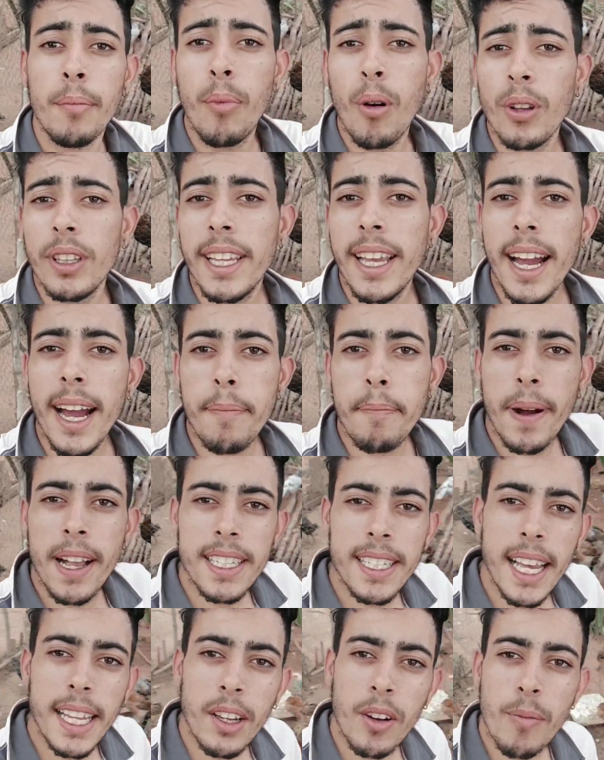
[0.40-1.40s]
Bom dia
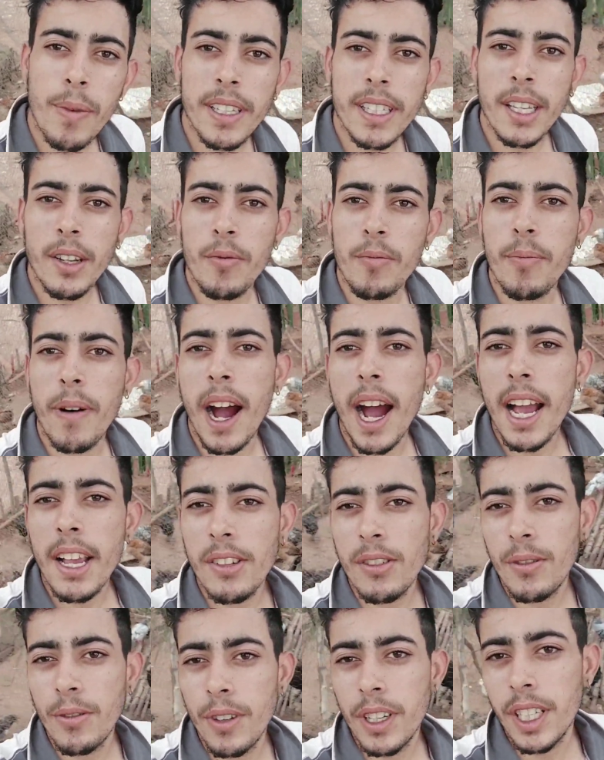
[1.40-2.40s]
rapaziada, começando
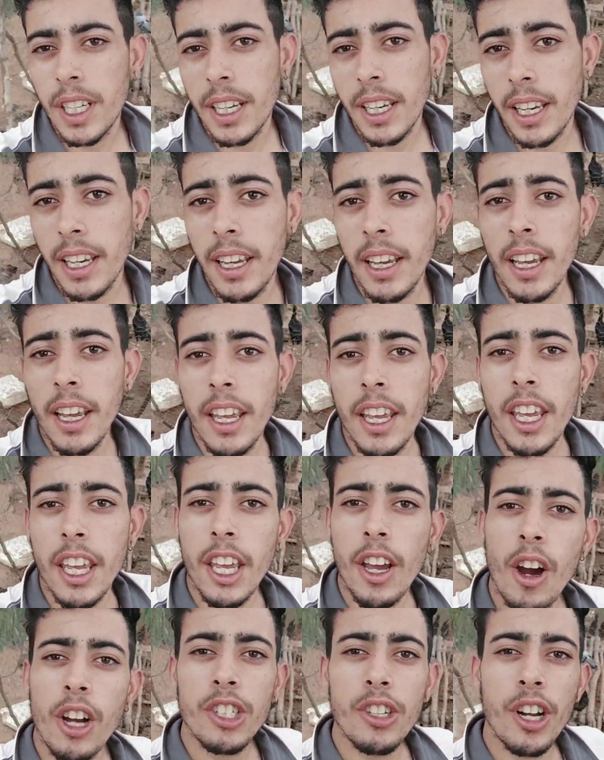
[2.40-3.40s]
mais um vídeo aqui
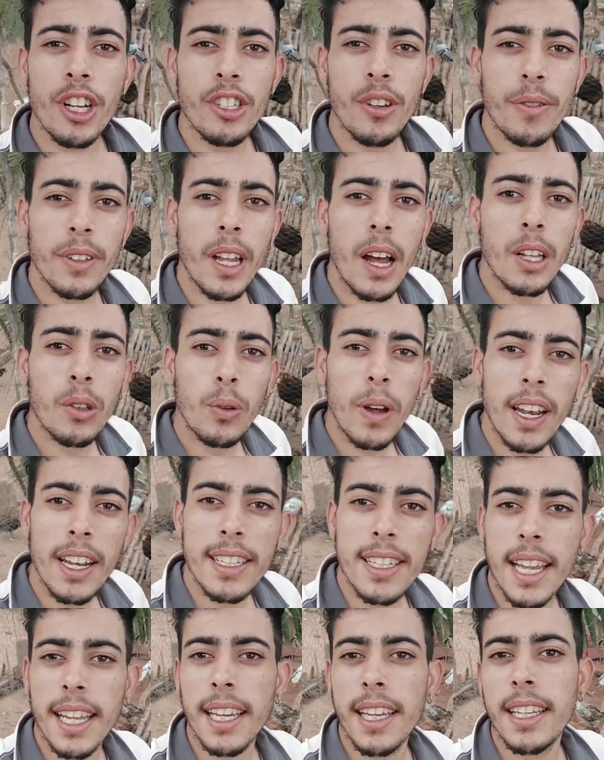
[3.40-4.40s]
E hoje eu resolvi dar uma
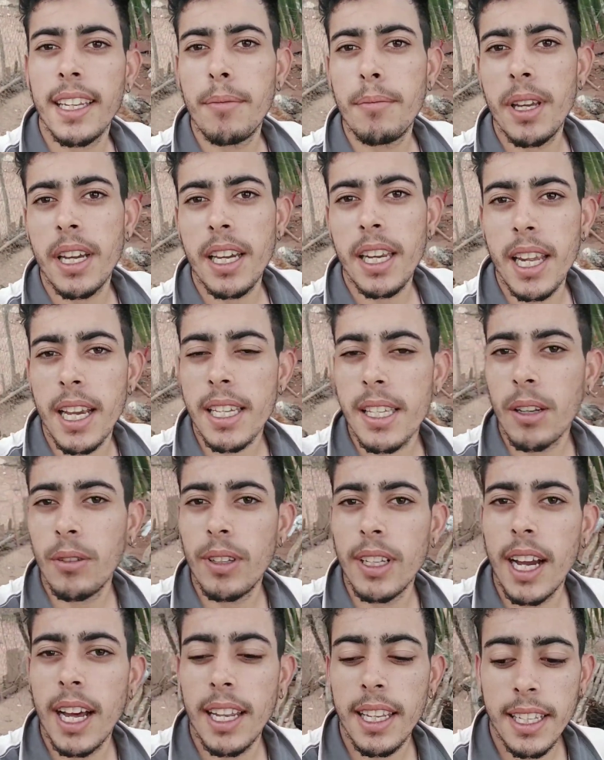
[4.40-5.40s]
atualizada aqui na minha
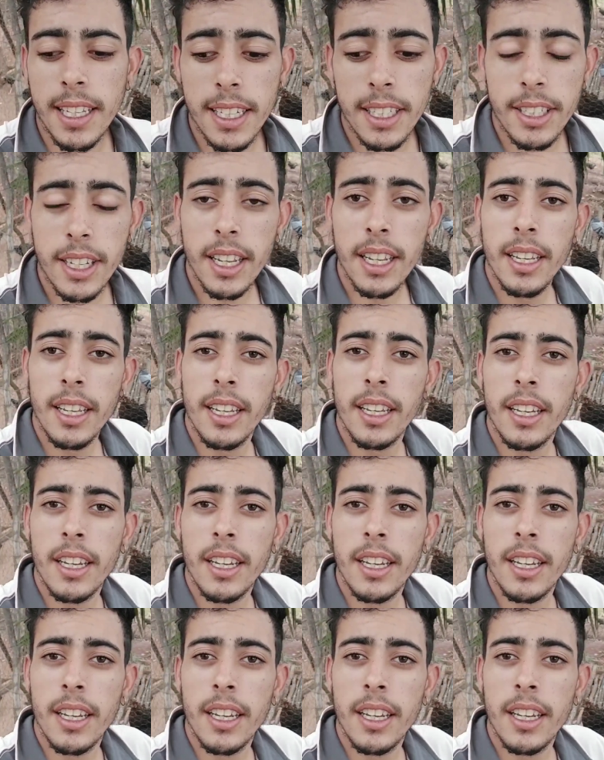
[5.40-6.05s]
criação de galinhas, né